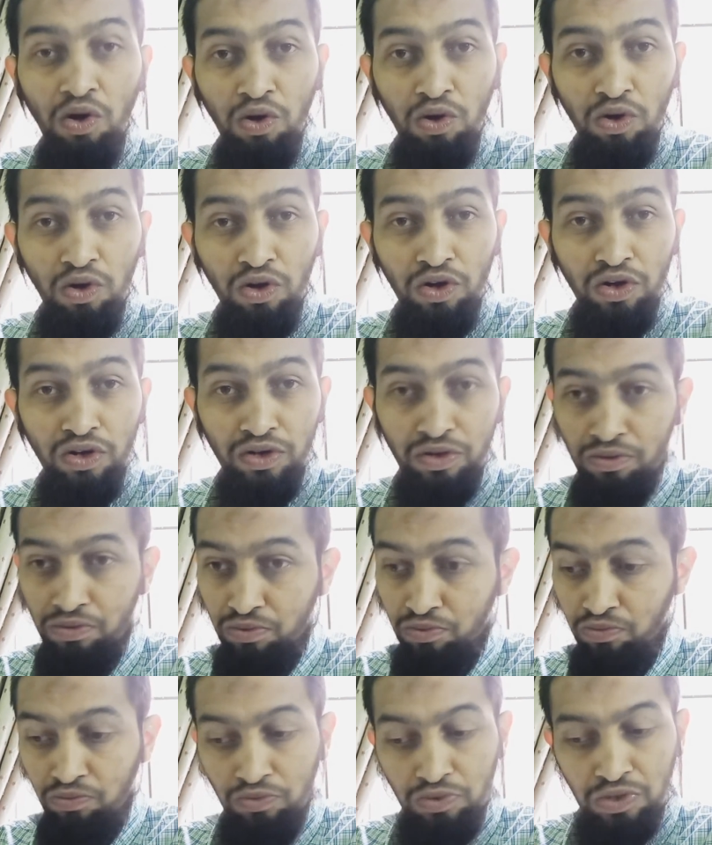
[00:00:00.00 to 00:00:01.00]
और
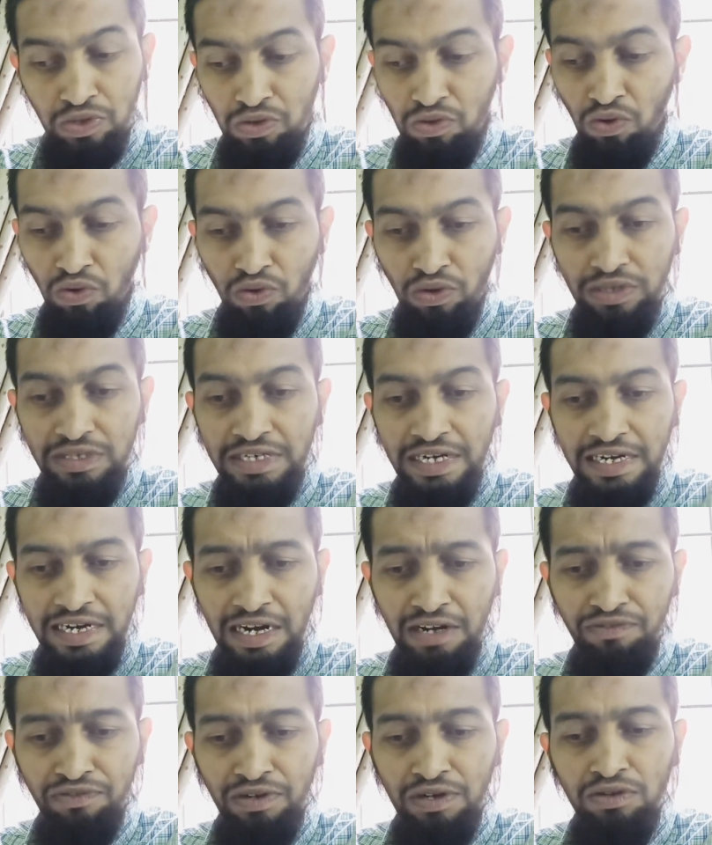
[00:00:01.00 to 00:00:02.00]
उनको कोई जेट
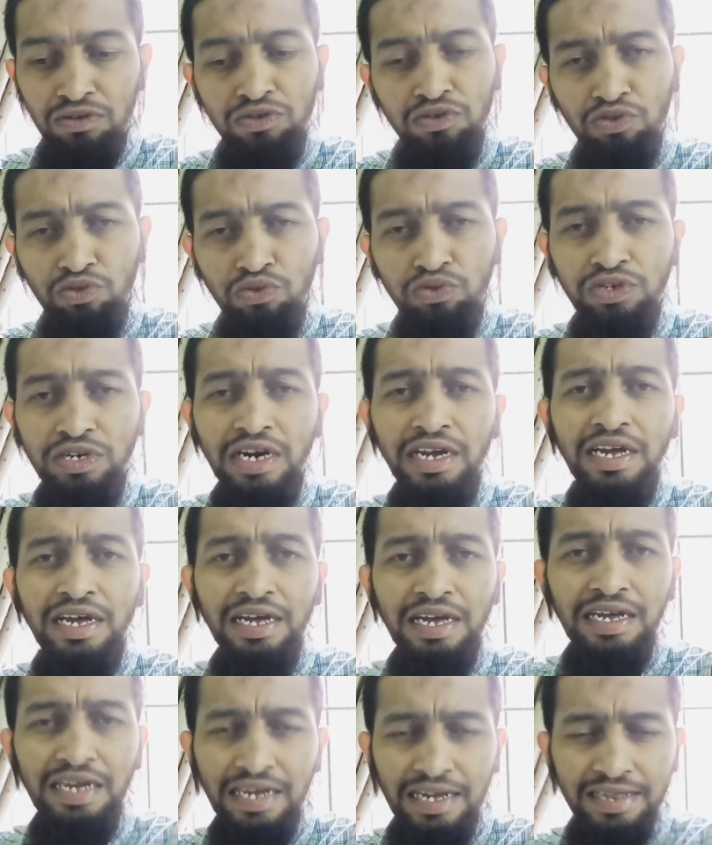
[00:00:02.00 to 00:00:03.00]
लैक्स दूसरा ये
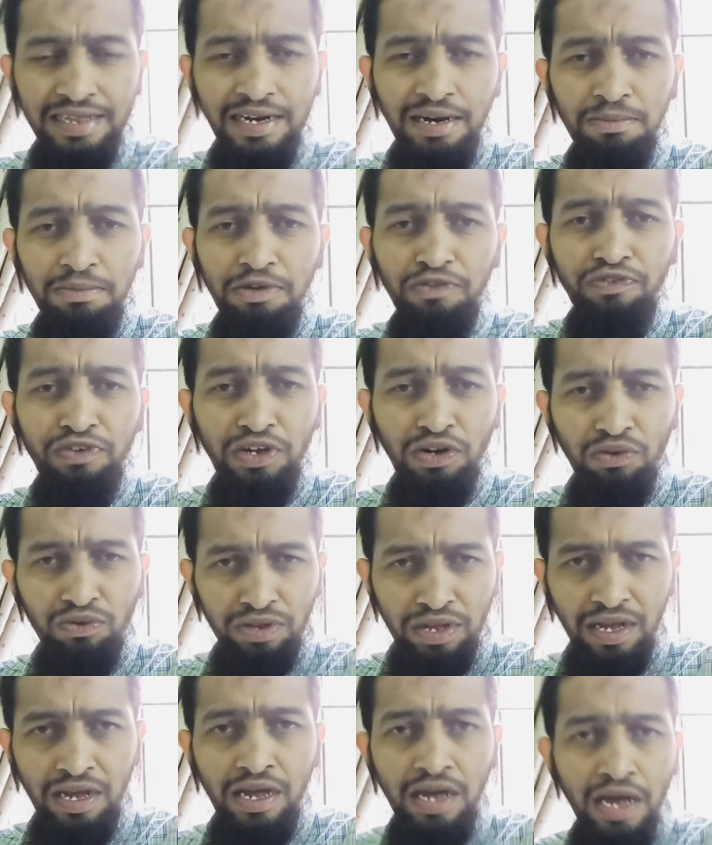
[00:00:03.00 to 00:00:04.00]
कि ये इतने बेफिक्र
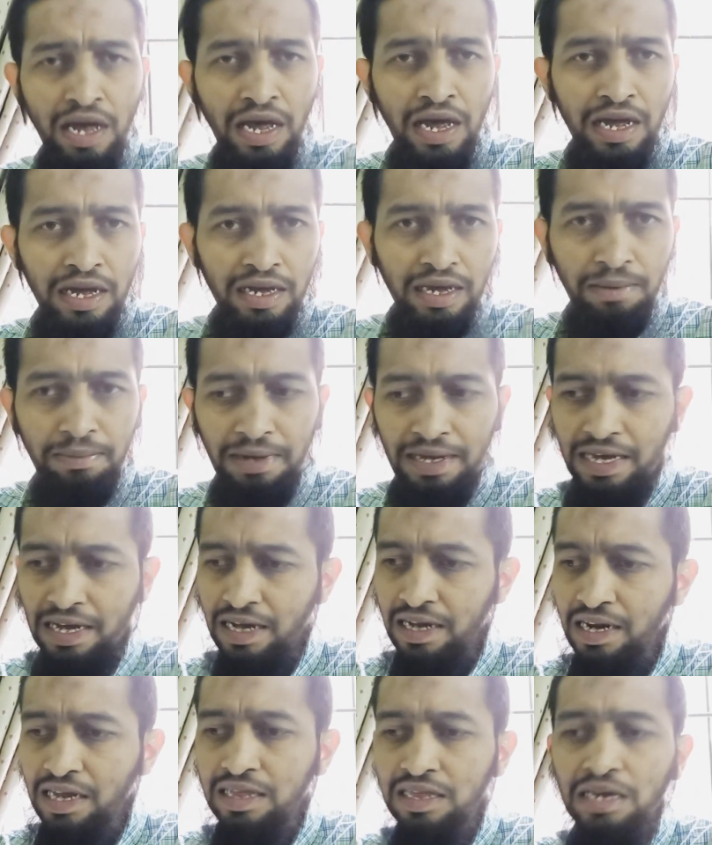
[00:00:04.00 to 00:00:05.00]
होते हैं कि भाई
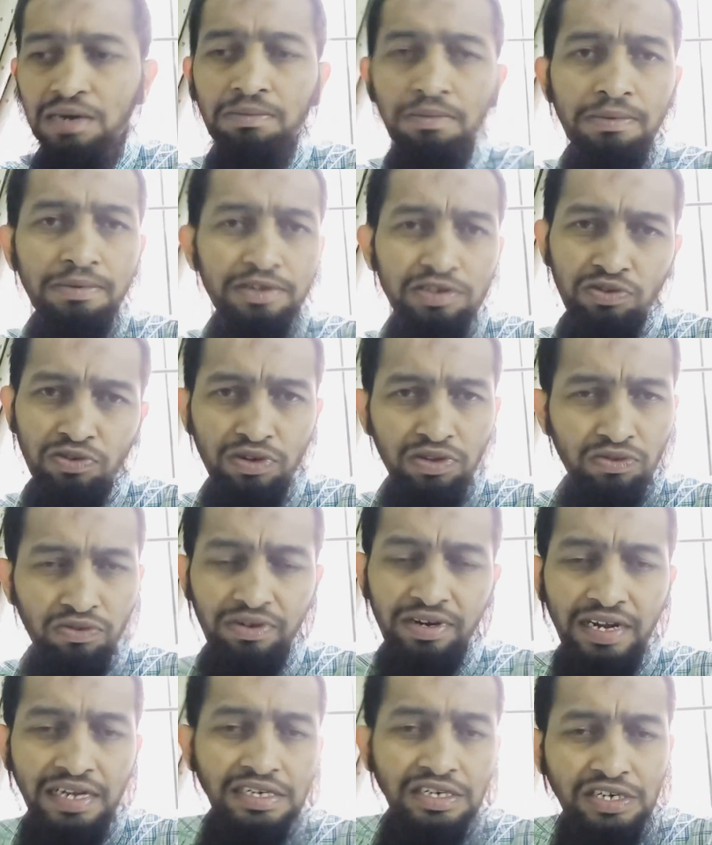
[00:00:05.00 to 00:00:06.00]
अगर ये दिन में भी सो रहे तो
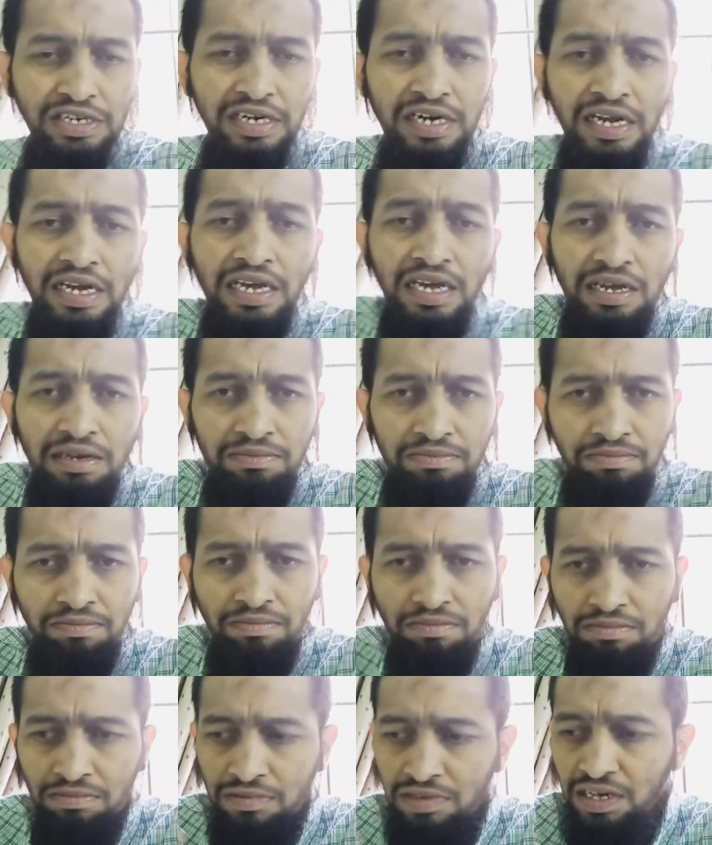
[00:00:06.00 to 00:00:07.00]
वो टेंशन नहीं
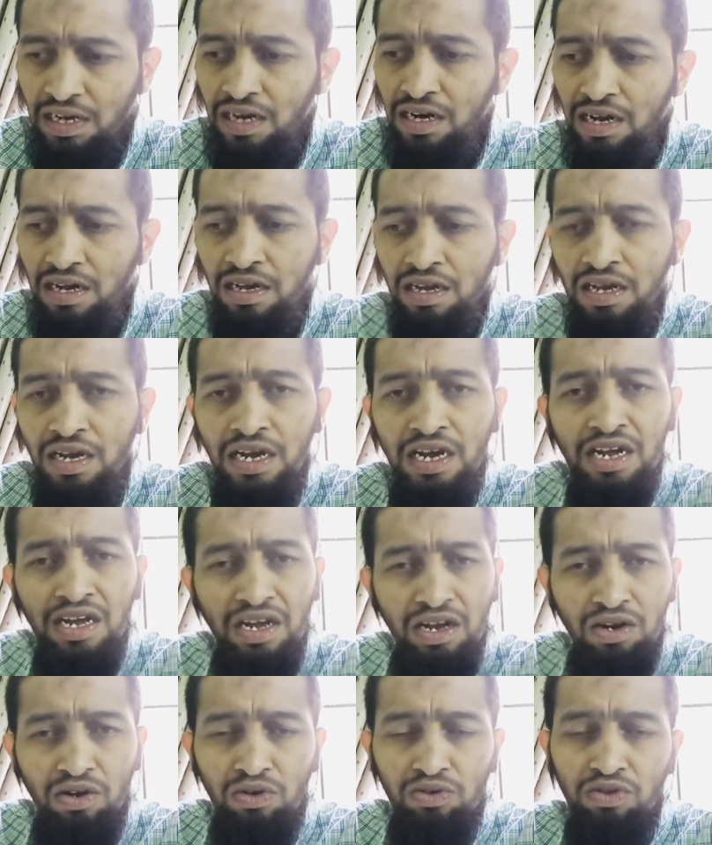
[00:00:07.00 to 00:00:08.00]
है ठीक है ना
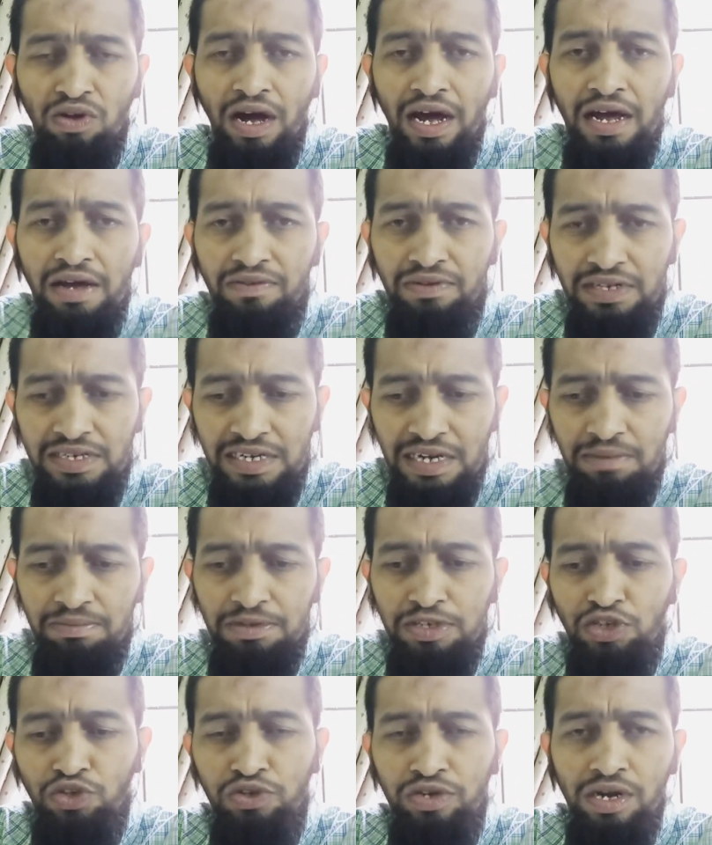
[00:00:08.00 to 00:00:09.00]
इन लोग तो आए वैसे ही
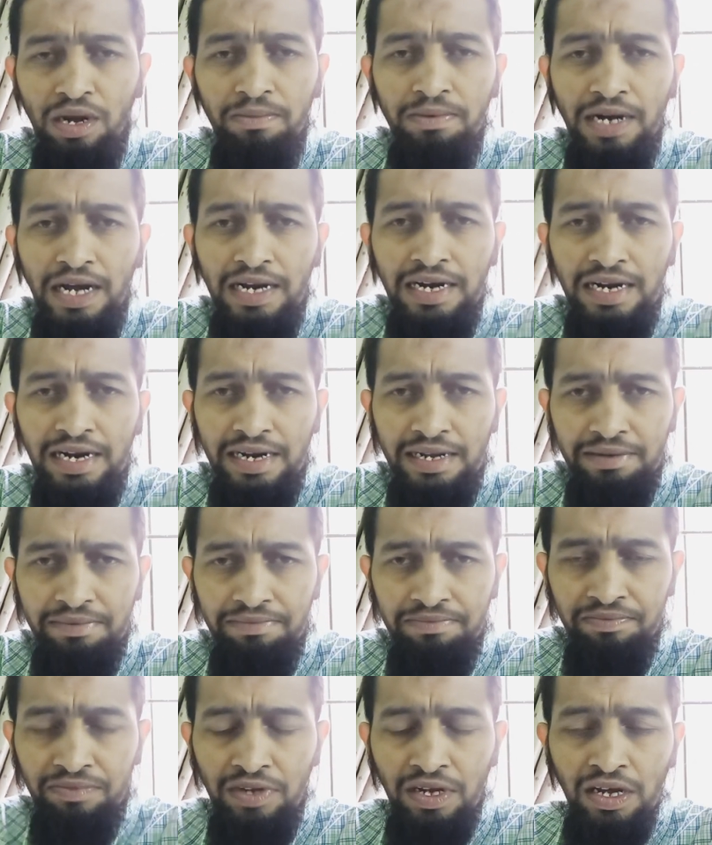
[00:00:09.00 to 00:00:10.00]
अपनी छुट्टियाँ मनाने के लिए
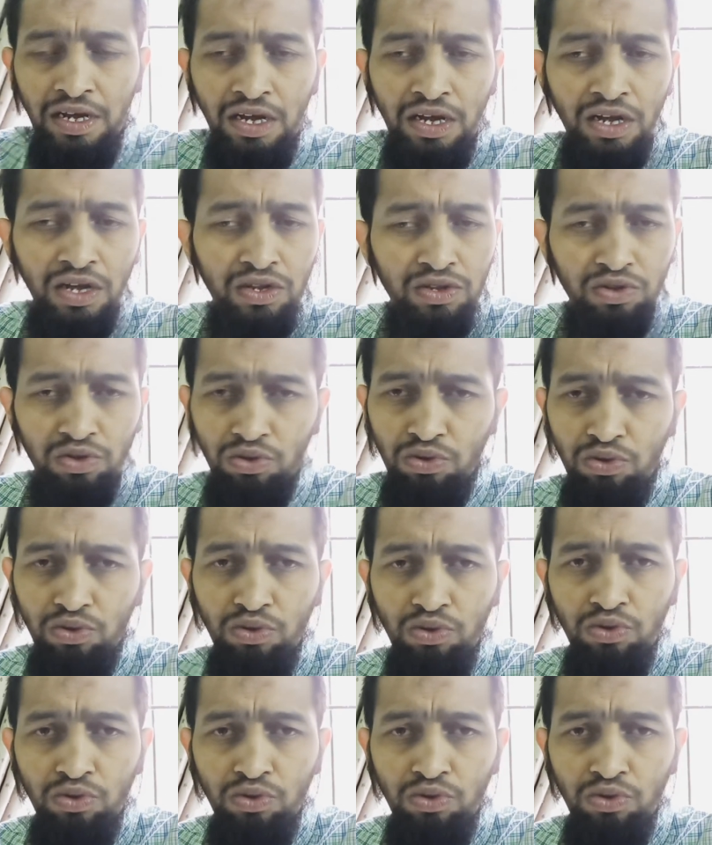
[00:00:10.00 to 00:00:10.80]
तो